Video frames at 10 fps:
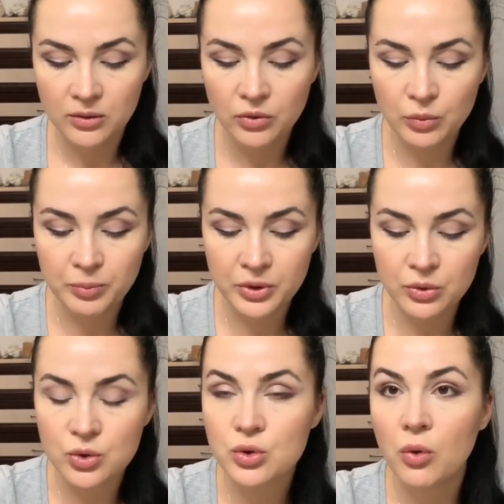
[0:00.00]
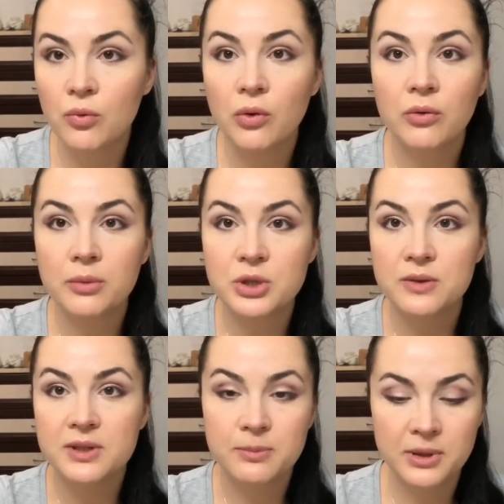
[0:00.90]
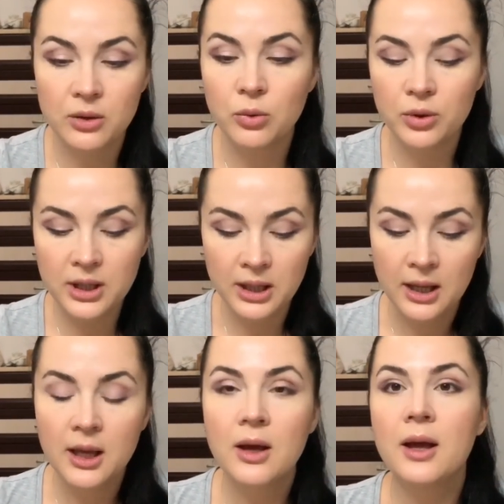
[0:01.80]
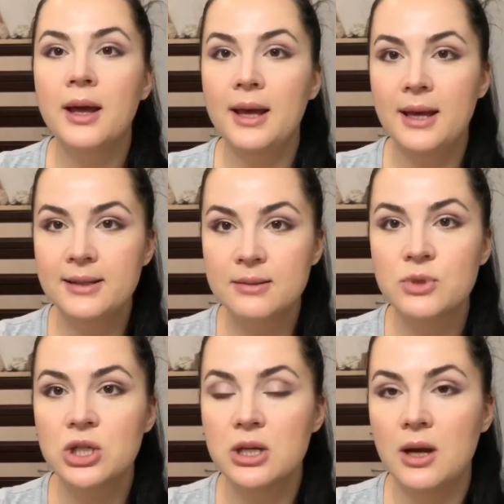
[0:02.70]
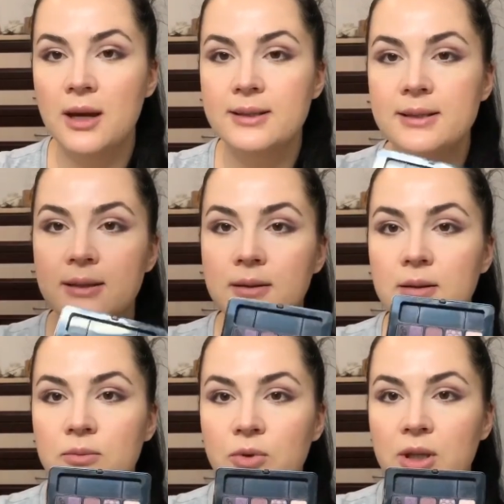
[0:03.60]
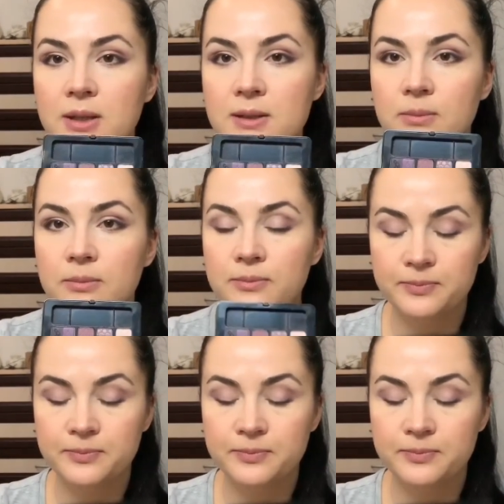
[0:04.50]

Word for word: ну, подтушевываю вообще все переходы этим же оттенком, вот этим.